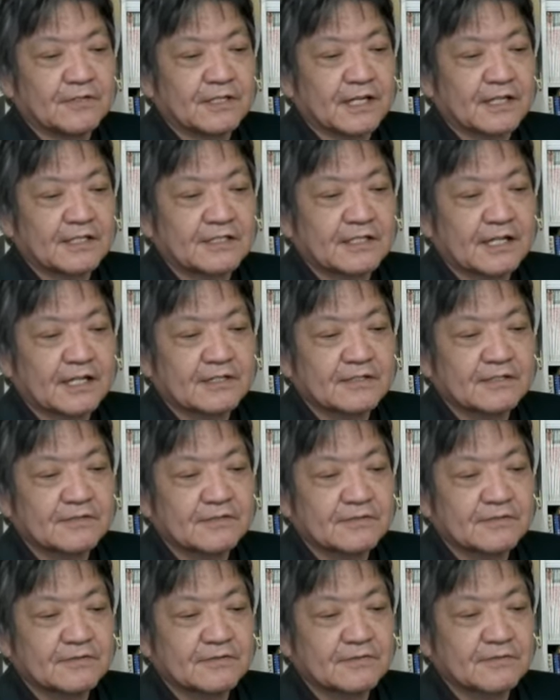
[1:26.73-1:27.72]
打
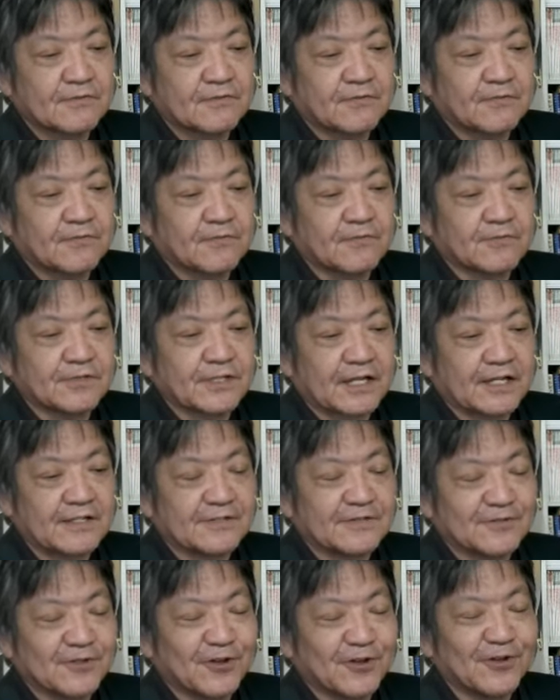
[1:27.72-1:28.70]
算と誤
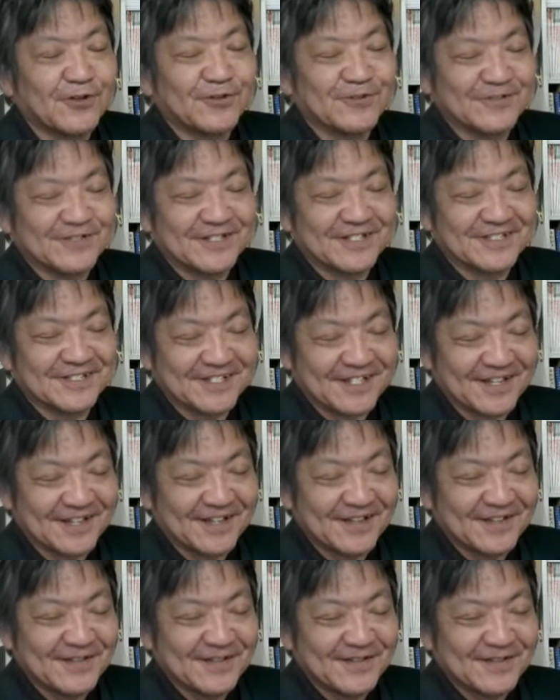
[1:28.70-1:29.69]
算というです
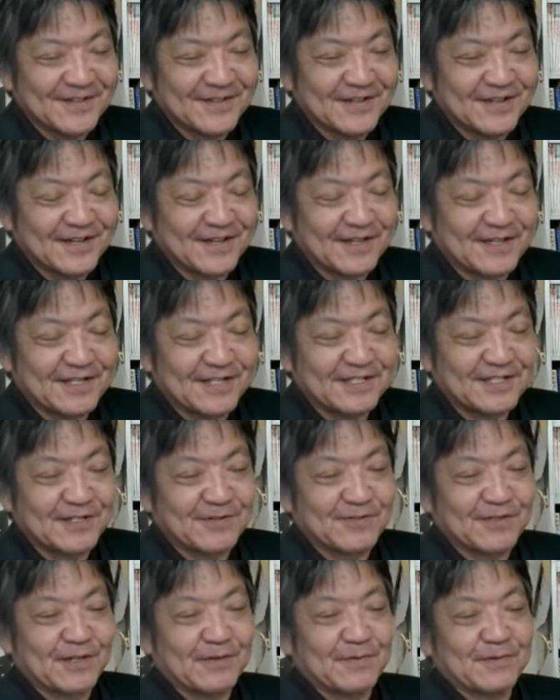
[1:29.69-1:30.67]
ね、えー、記事で
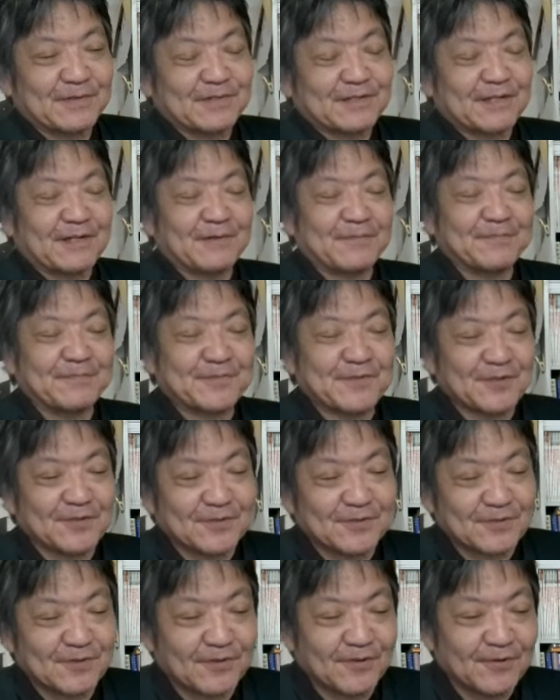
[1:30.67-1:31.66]
ございまして、ちょっ
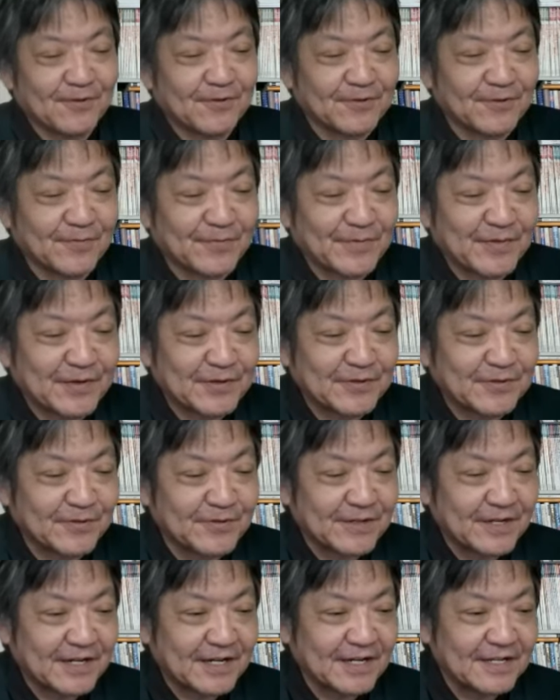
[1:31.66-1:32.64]
と読みま
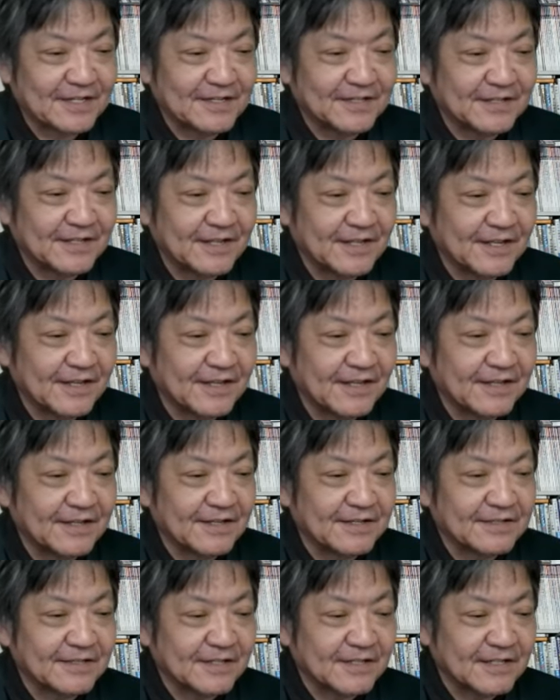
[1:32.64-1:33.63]
しょう。長いんで、
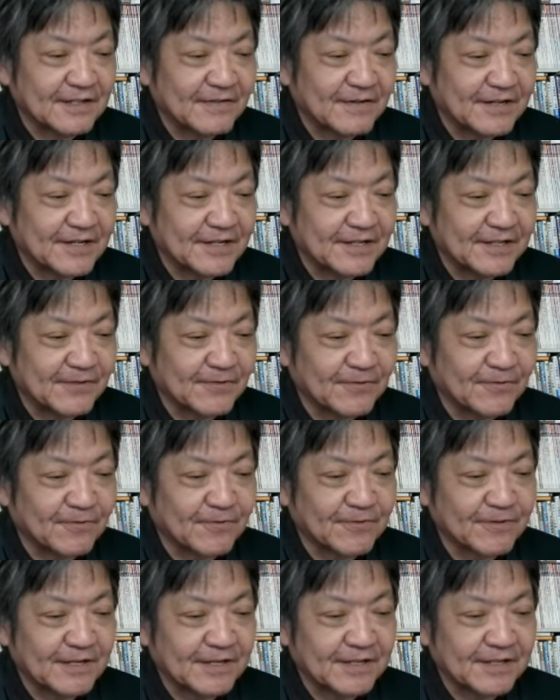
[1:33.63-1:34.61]
えー、ですね、触りのと
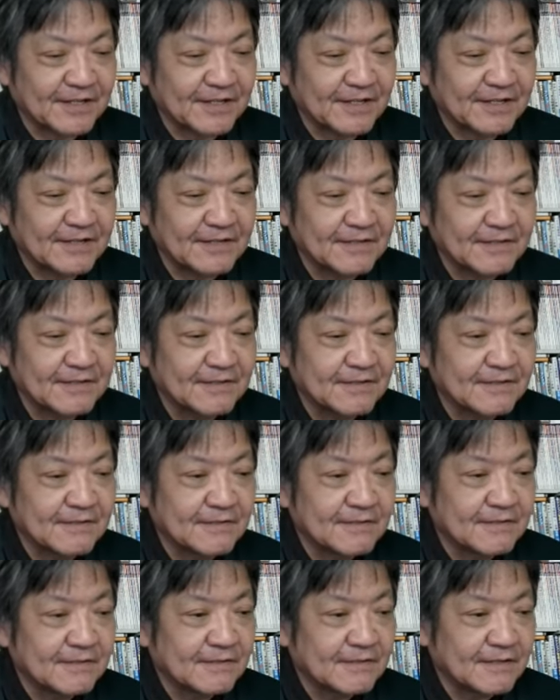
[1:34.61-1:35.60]
ころだけね。
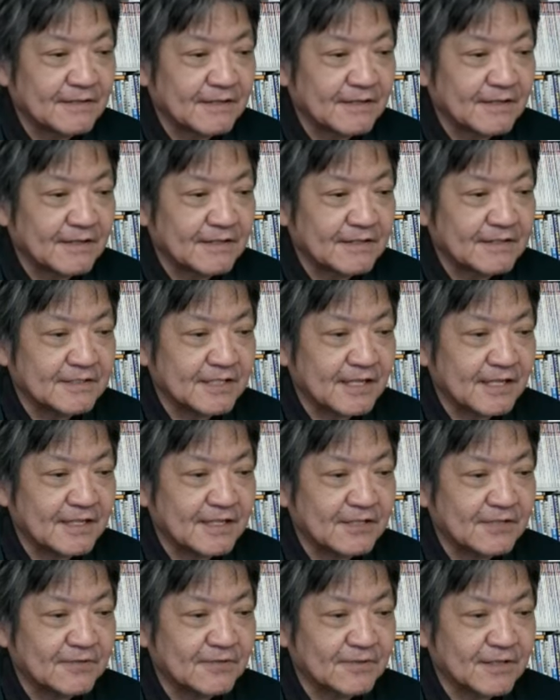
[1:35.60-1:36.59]
え
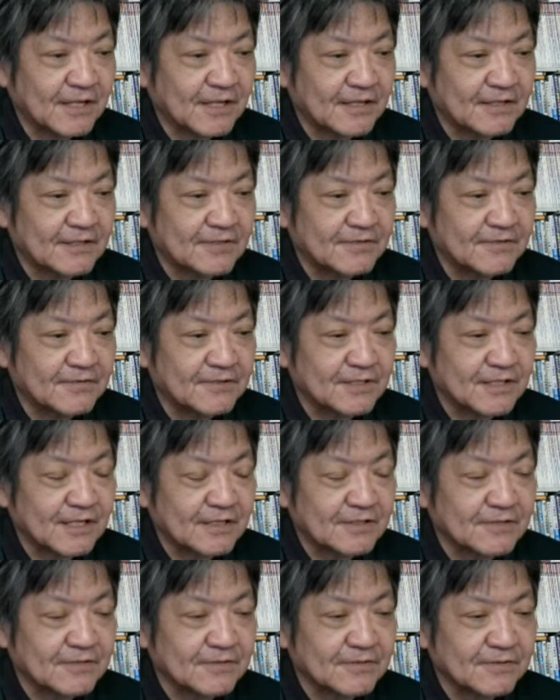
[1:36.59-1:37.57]
2024年11
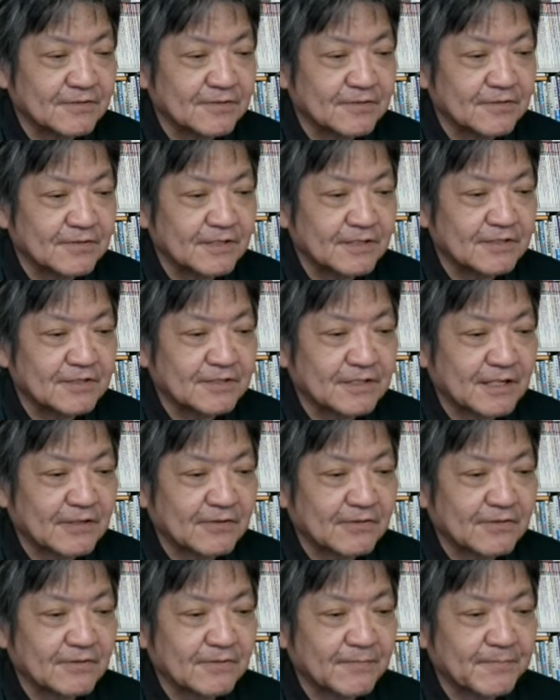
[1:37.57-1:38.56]
月5日
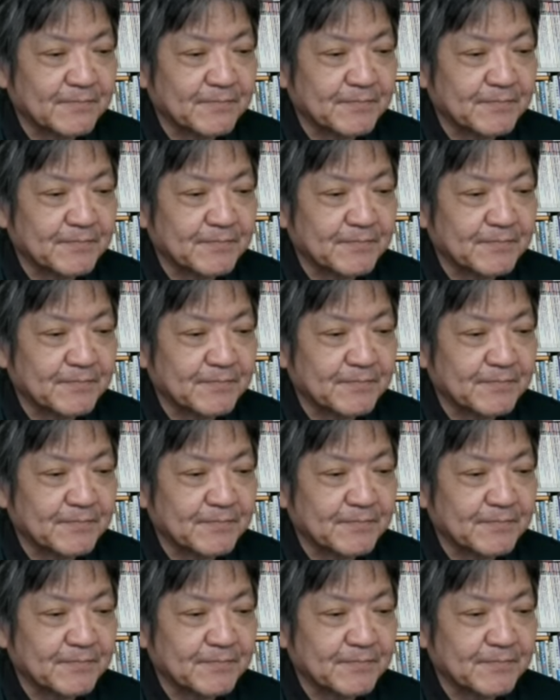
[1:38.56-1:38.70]
の